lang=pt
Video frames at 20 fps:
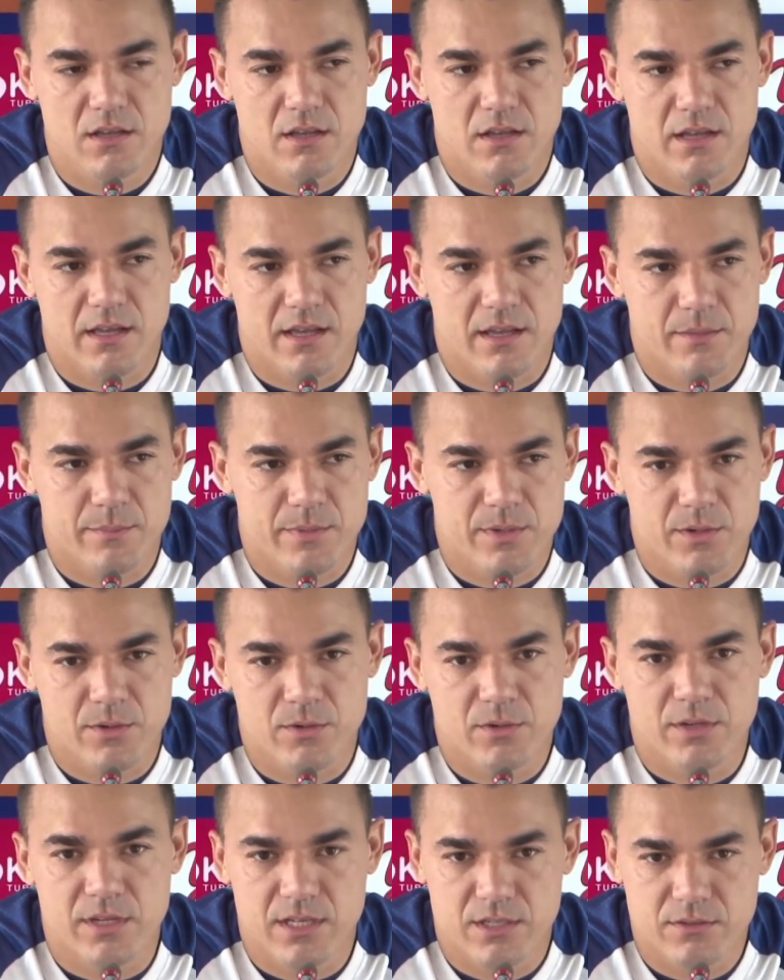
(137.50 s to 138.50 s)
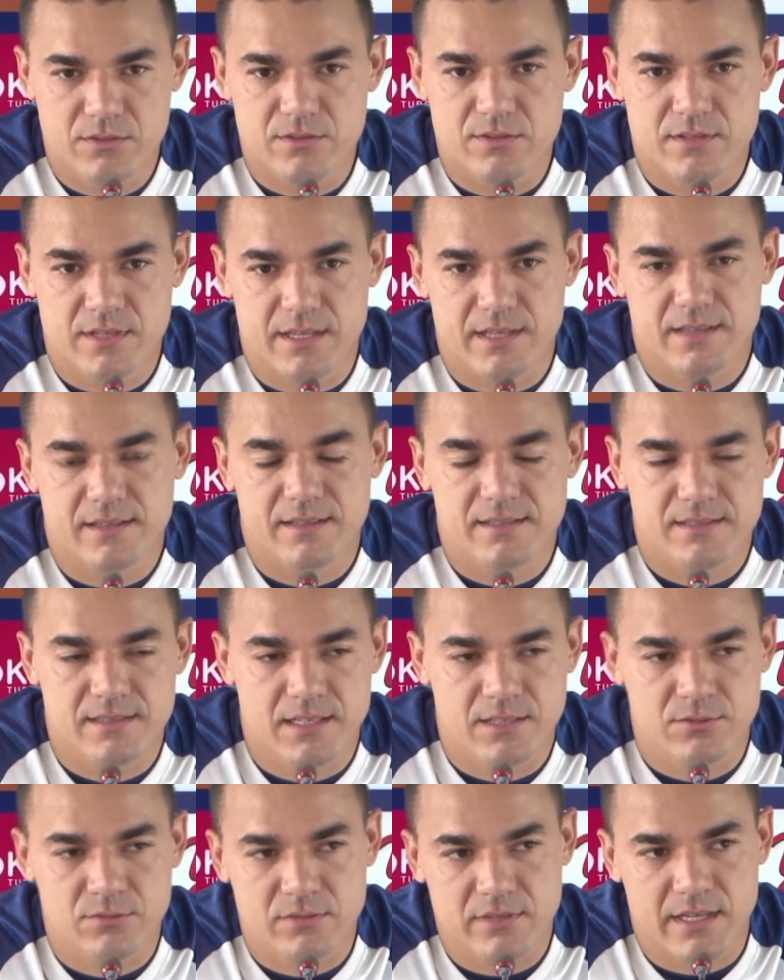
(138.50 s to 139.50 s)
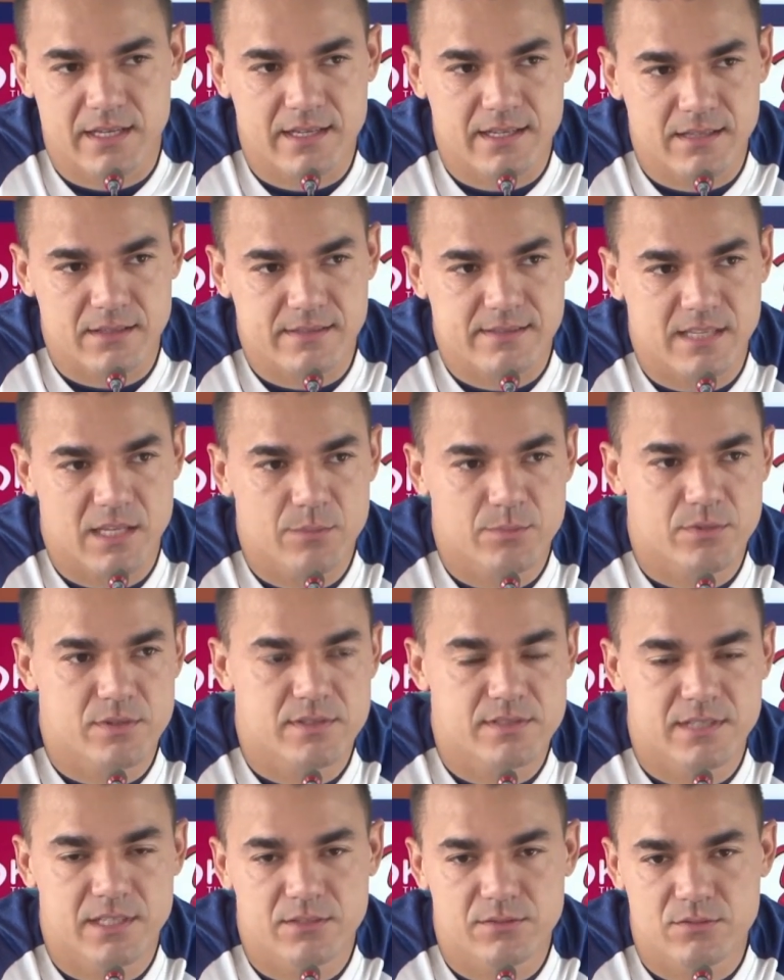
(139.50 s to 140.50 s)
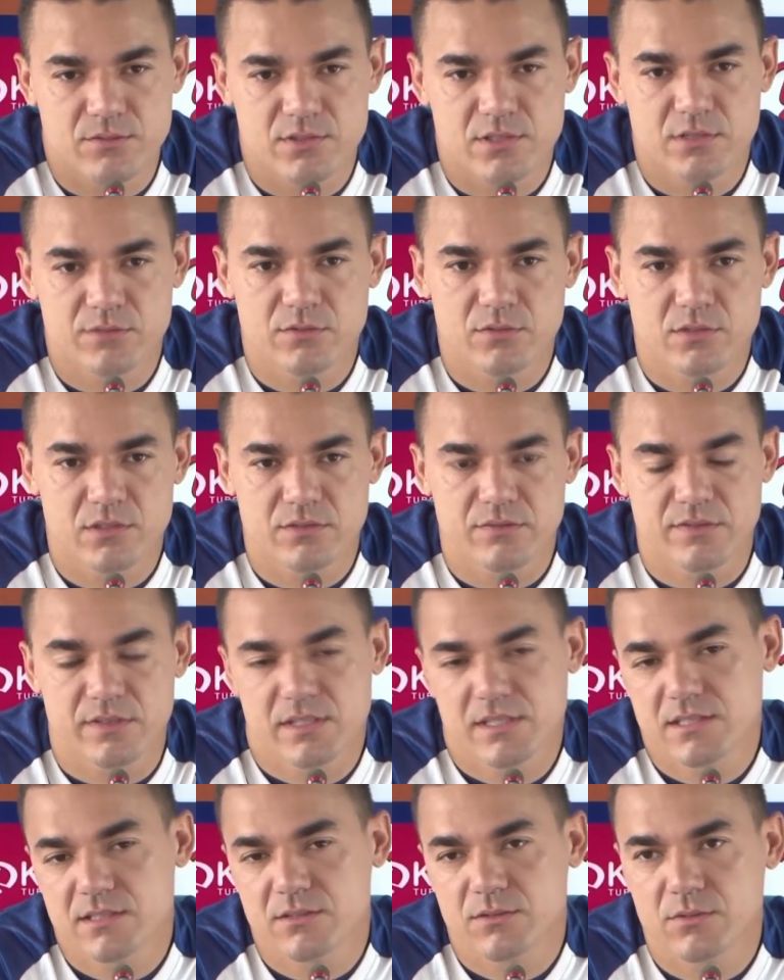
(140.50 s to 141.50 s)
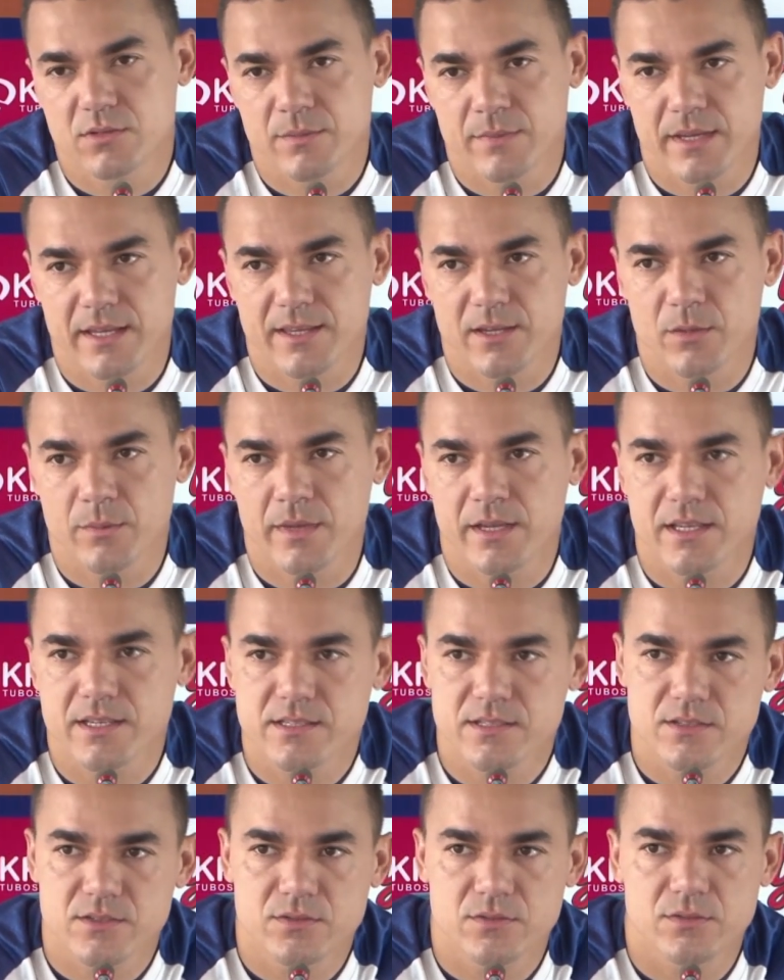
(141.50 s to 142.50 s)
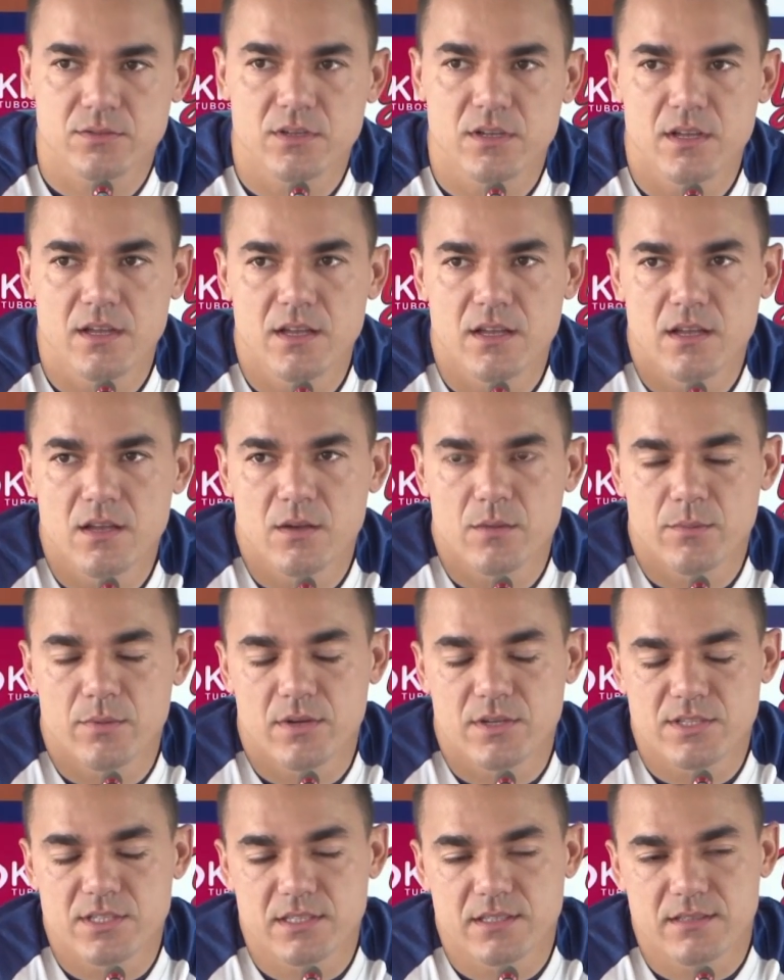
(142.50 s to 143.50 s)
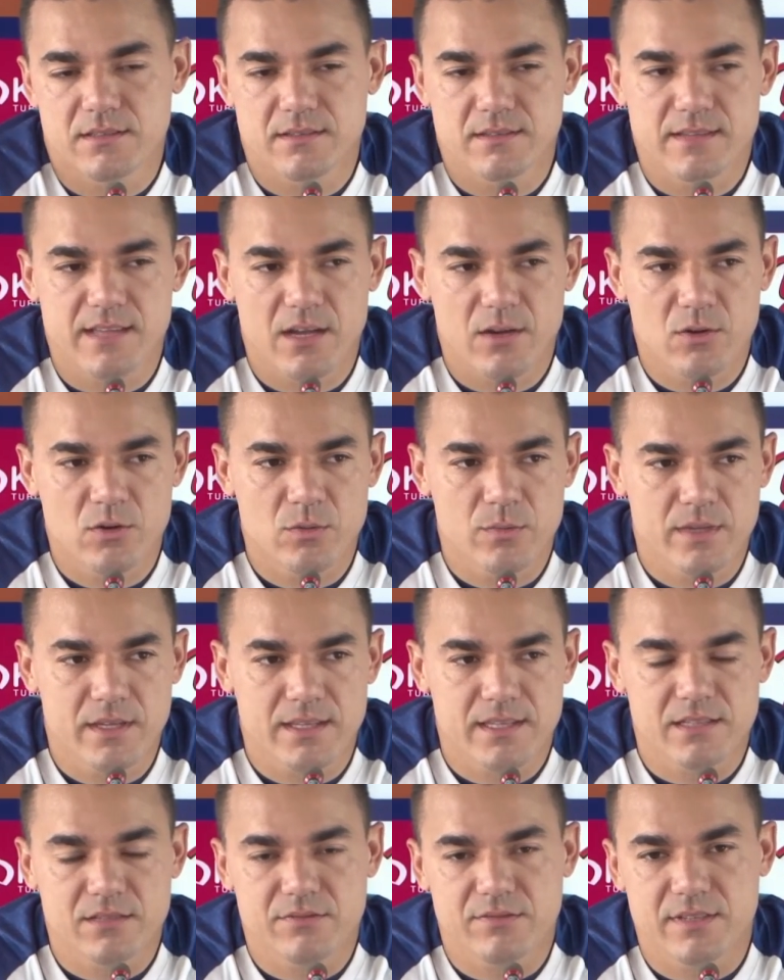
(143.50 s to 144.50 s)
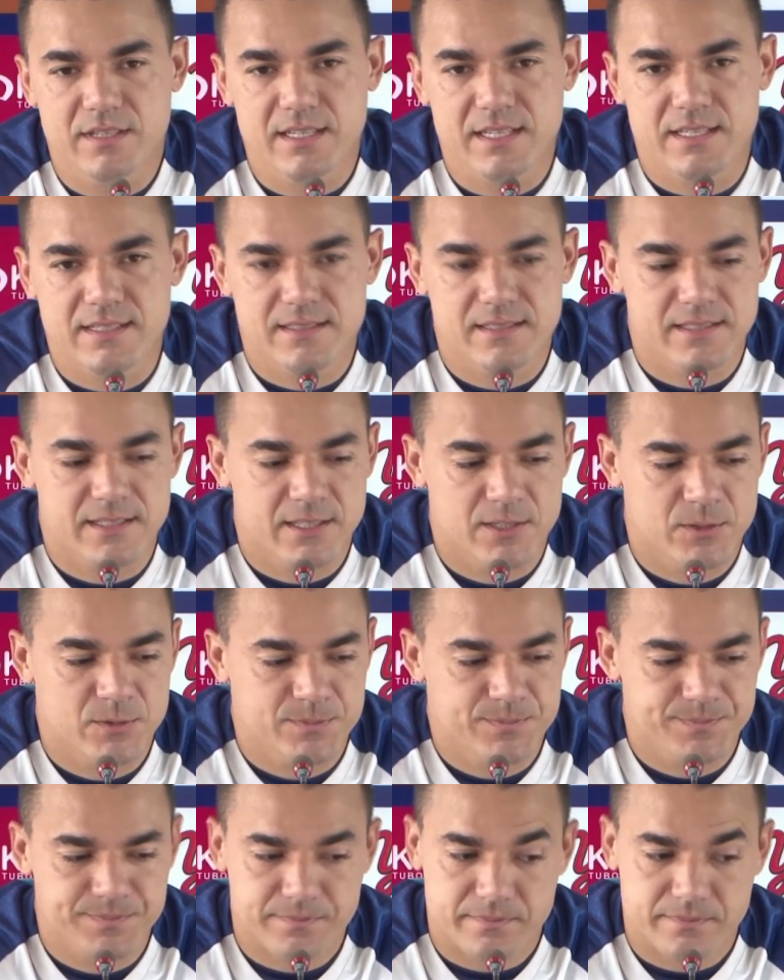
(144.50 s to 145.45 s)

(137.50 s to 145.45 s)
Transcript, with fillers: é, percorridos, né? Já não está 100% no seu vigor físico e mentalmente isso pode dar alguma interferência. Então,